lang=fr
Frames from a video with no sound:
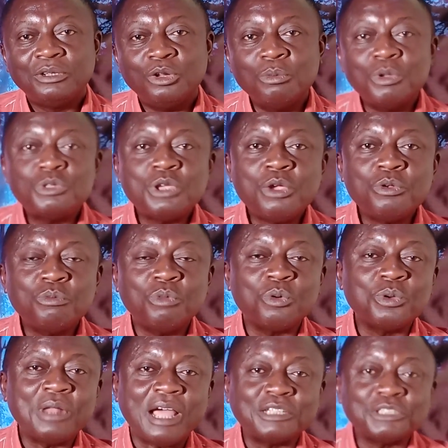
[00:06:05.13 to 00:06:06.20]
Le monsieur a eu
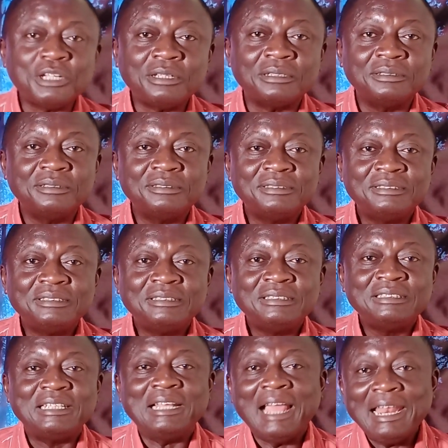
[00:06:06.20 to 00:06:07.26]
beaucoup d'argent.
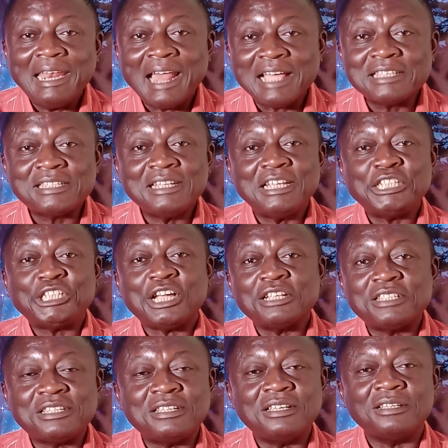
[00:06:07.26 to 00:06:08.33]
Il a lancé des
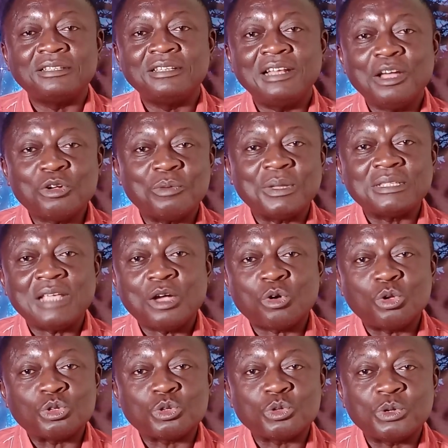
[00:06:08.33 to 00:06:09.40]
chantiers. Il a commencé à
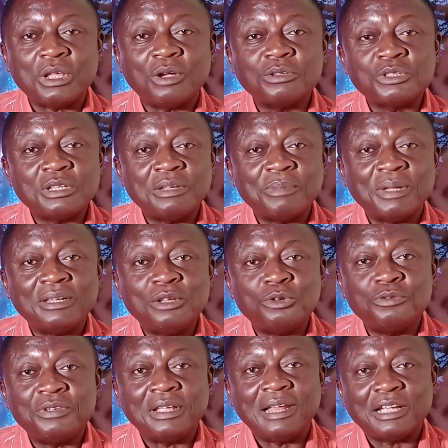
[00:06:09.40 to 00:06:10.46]
construire. On se demandait d'où
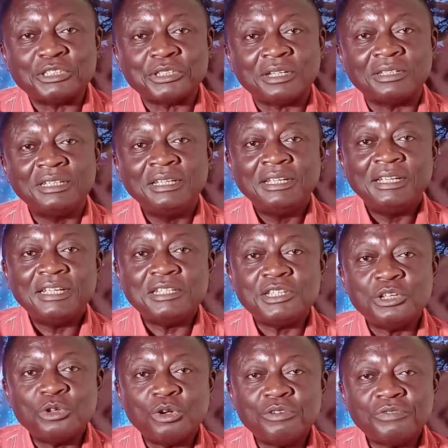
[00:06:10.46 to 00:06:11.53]
vient l'argent. Il
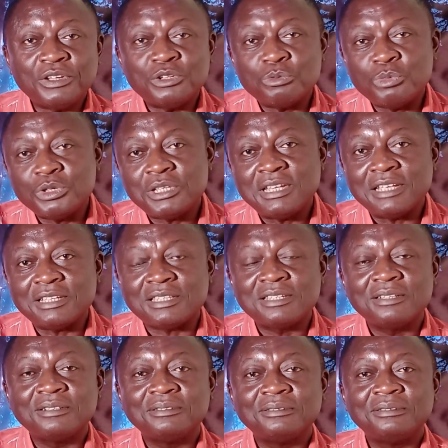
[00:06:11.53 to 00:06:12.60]
dit non, il fait du business.
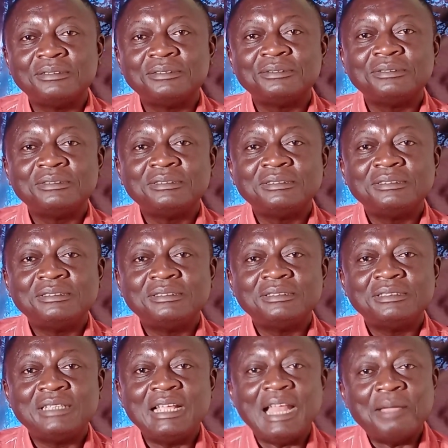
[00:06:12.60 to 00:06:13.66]

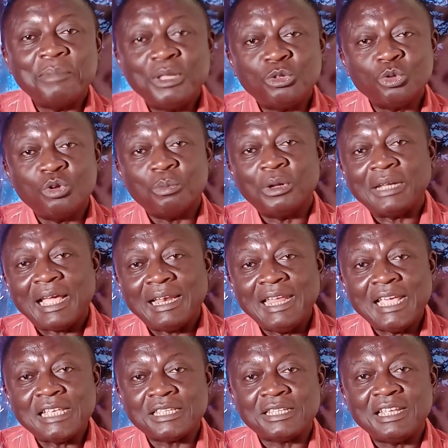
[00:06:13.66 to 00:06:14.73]
Il a mis tout le monde à
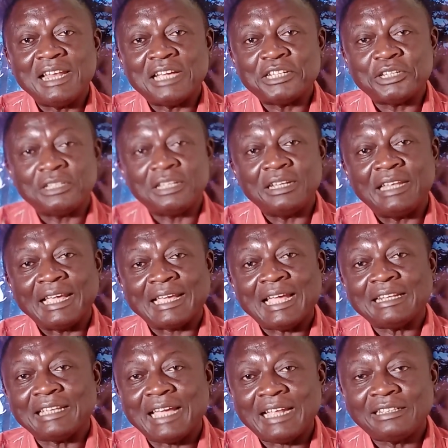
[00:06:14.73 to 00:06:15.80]
l'aise. Il a acheté des
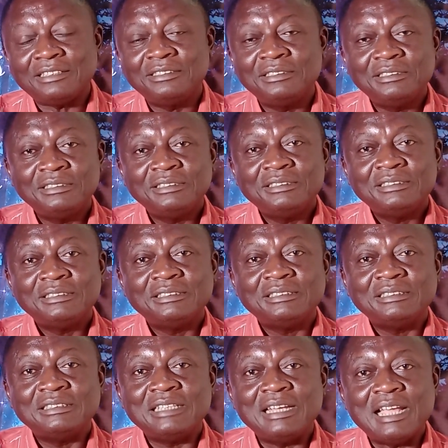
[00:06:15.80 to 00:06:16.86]
4x4.
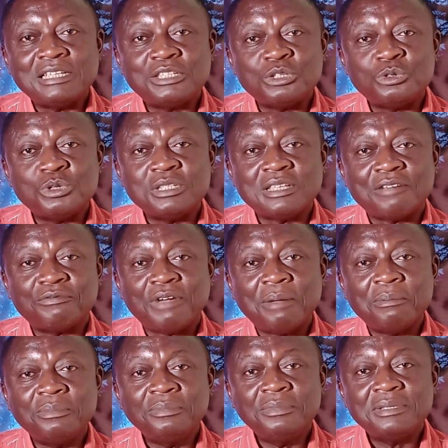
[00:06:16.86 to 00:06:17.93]
Il a situé sa
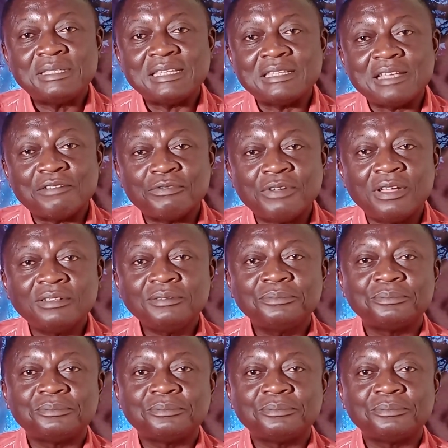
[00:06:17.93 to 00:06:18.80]
femme, ses enfants.